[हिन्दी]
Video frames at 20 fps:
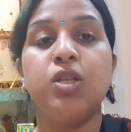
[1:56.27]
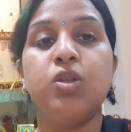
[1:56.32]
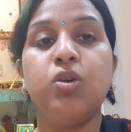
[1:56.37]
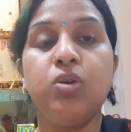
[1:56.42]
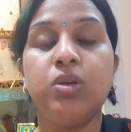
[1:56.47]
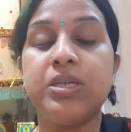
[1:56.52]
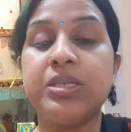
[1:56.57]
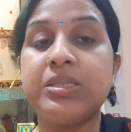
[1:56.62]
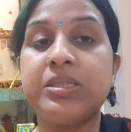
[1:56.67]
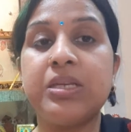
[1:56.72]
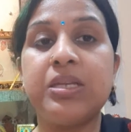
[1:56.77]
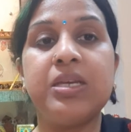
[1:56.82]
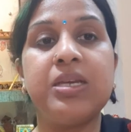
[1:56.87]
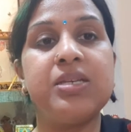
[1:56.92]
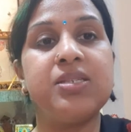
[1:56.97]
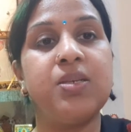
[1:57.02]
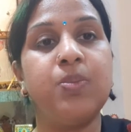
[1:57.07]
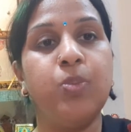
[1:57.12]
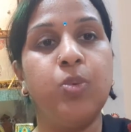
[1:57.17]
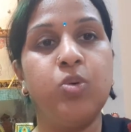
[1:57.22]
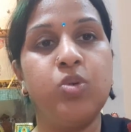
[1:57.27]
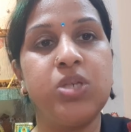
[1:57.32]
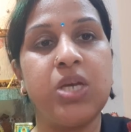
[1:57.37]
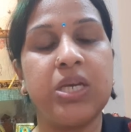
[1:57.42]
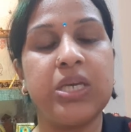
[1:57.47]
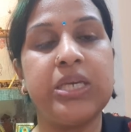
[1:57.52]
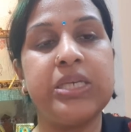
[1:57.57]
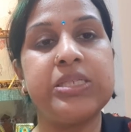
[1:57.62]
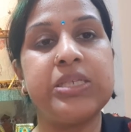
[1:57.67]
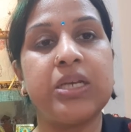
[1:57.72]
तो इस तरीके से पूजा
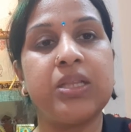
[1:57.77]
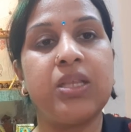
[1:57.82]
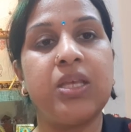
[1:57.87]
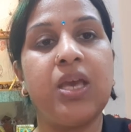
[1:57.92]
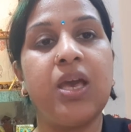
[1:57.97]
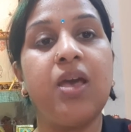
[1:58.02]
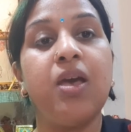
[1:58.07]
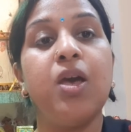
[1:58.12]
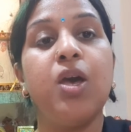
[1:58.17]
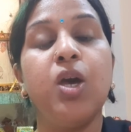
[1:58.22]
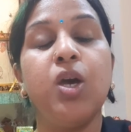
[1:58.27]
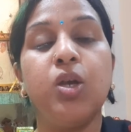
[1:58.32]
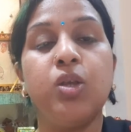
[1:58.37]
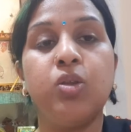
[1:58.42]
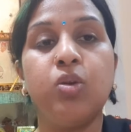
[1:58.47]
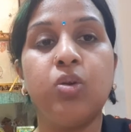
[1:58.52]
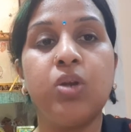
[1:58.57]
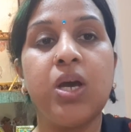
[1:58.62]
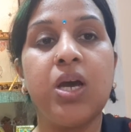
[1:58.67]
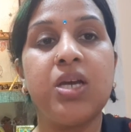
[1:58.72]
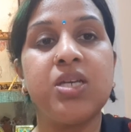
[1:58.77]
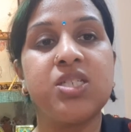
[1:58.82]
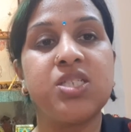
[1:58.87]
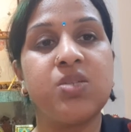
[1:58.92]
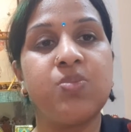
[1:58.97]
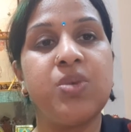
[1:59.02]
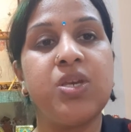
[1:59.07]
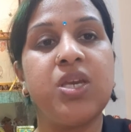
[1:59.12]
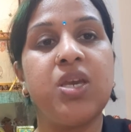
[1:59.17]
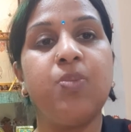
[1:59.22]
की जाती है दुर्गा
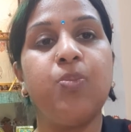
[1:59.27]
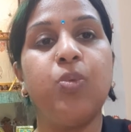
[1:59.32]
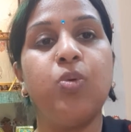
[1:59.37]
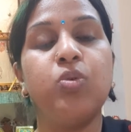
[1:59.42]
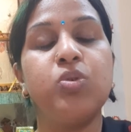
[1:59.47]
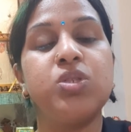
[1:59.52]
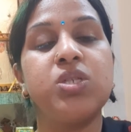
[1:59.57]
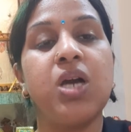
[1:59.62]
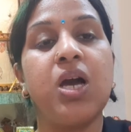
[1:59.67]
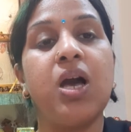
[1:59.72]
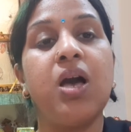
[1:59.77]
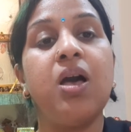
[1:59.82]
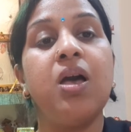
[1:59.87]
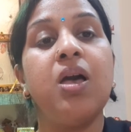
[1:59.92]
अष्टमी की पूजा